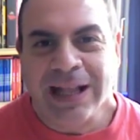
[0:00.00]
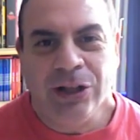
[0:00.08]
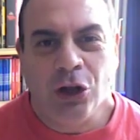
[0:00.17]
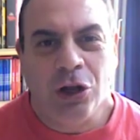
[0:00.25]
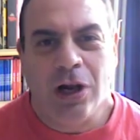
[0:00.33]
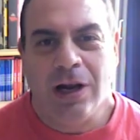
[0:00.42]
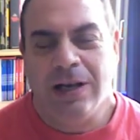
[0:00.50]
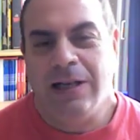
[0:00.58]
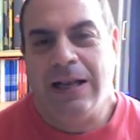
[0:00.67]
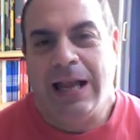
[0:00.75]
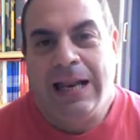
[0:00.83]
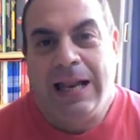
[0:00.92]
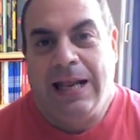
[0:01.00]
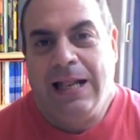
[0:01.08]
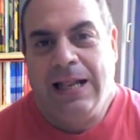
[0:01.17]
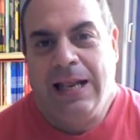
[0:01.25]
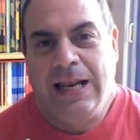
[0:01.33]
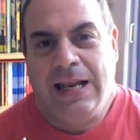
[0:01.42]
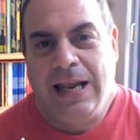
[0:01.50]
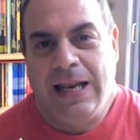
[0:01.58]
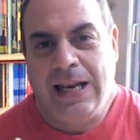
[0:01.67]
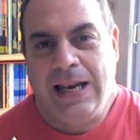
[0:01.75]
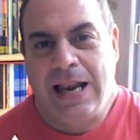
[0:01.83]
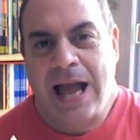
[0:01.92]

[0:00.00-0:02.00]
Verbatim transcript: todo el,